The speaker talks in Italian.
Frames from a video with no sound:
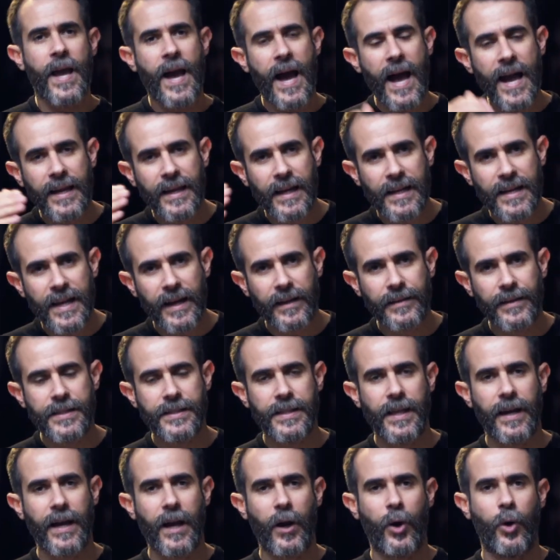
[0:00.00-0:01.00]
Anche gli
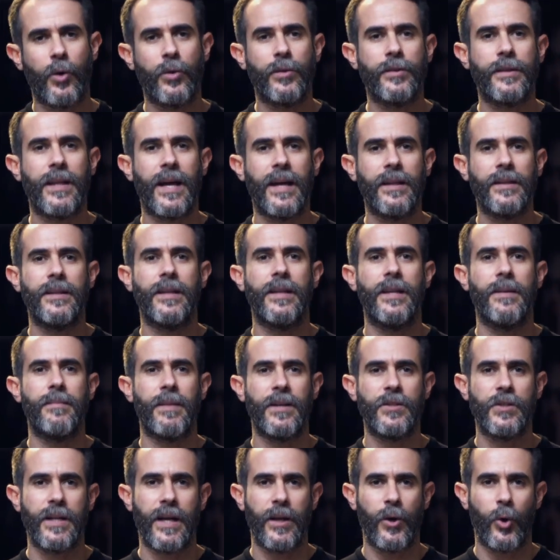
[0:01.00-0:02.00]
artisti raccontati
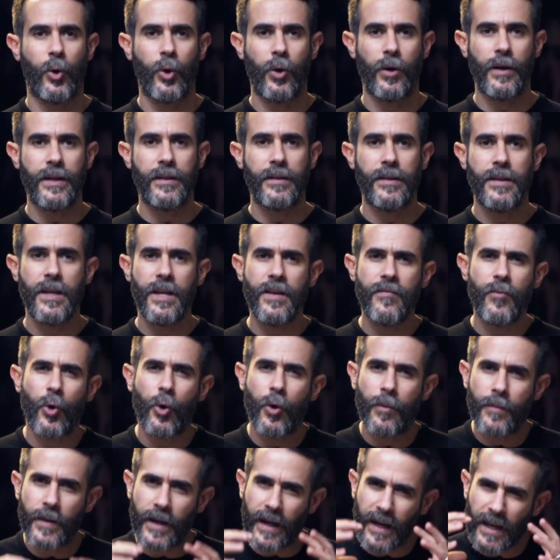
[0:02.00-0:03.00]
nell'immaginario collettivo
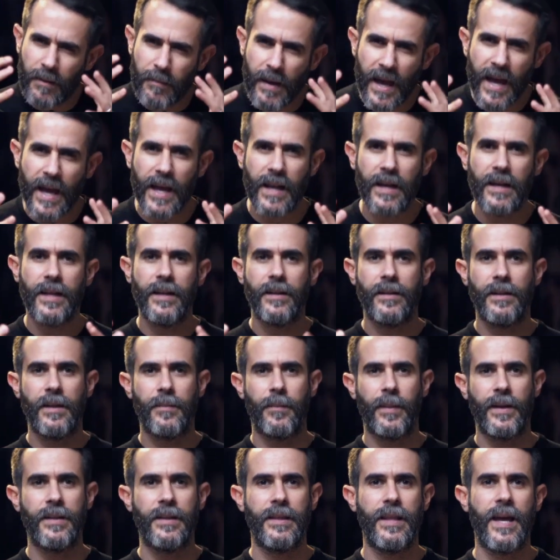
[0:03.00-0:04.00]
come ribelli,
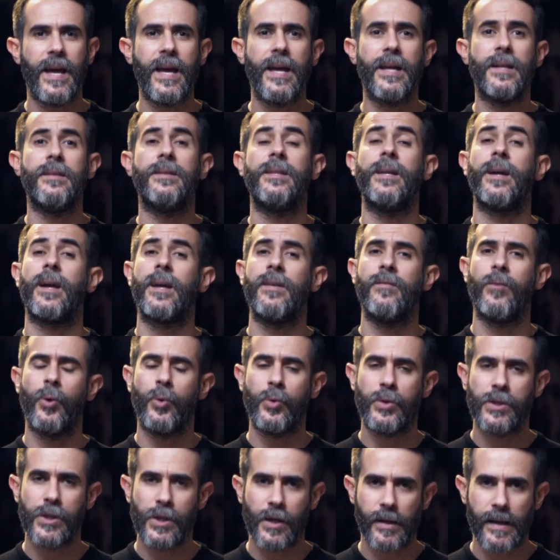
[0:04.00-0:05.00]
indipendenti,
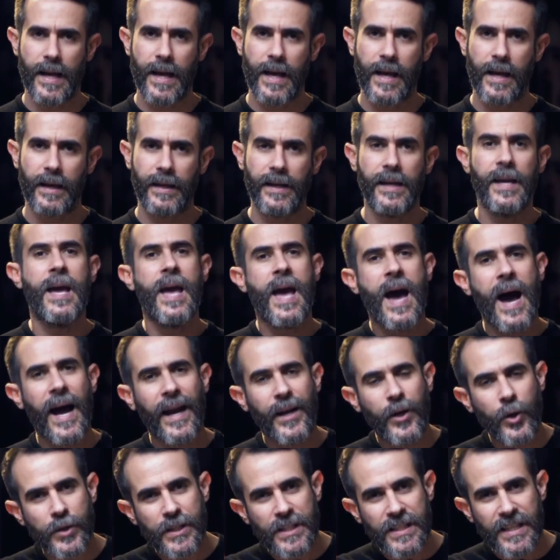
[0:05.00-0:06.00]
rivoluzionari
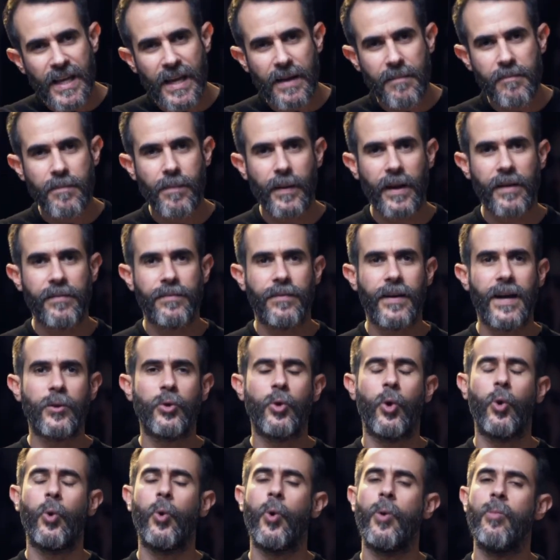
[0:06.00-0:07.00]
hanno sempre
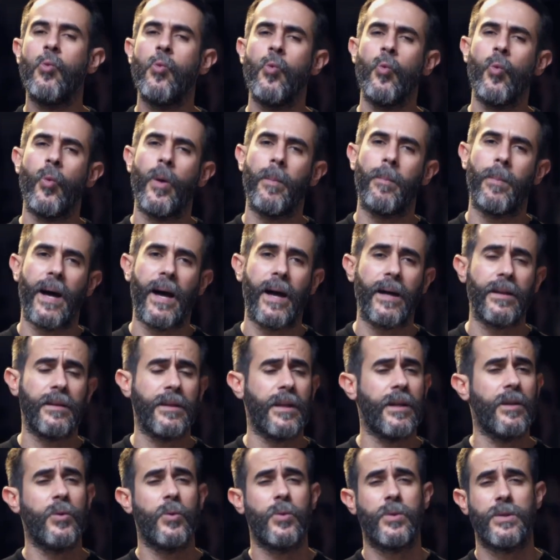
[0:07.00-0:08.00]
fatto comunque
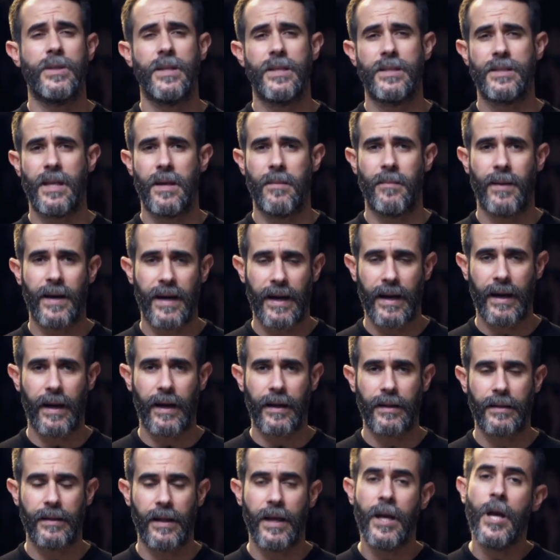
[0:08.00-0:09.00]
parte di un sistema
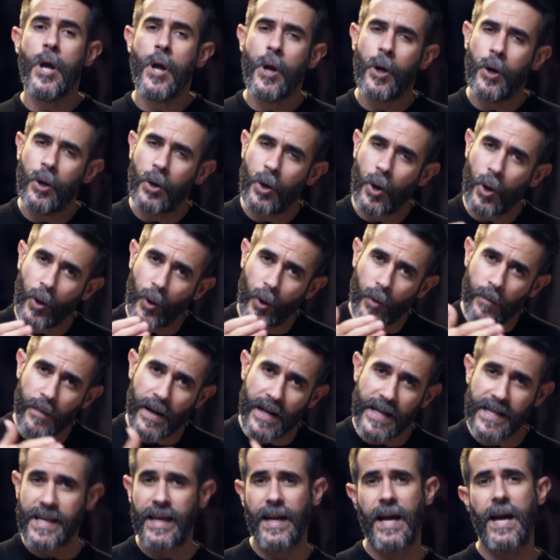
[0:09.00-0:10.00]
arte, loro
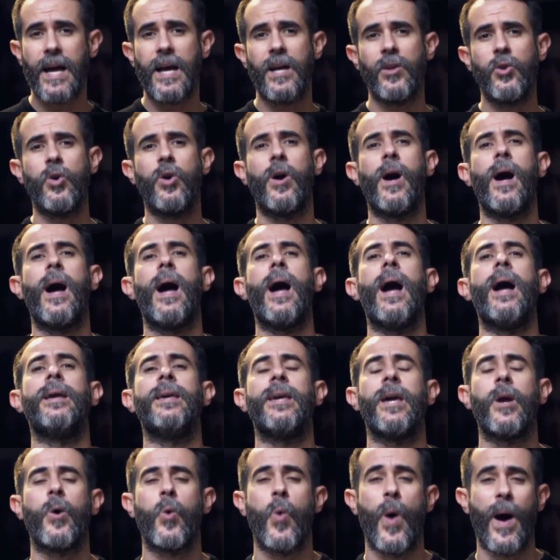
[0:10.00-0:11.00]
malgrado
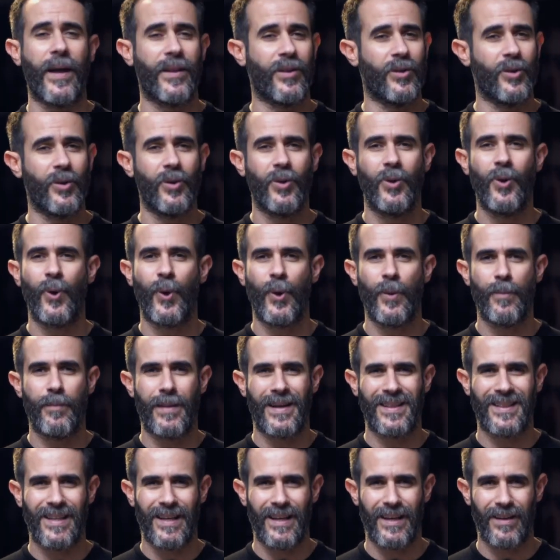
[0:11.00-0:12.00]
anche quando lo
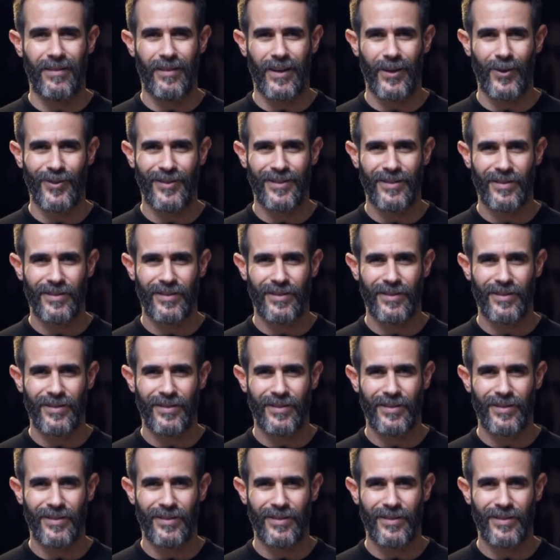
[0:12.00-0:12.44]
combattevano.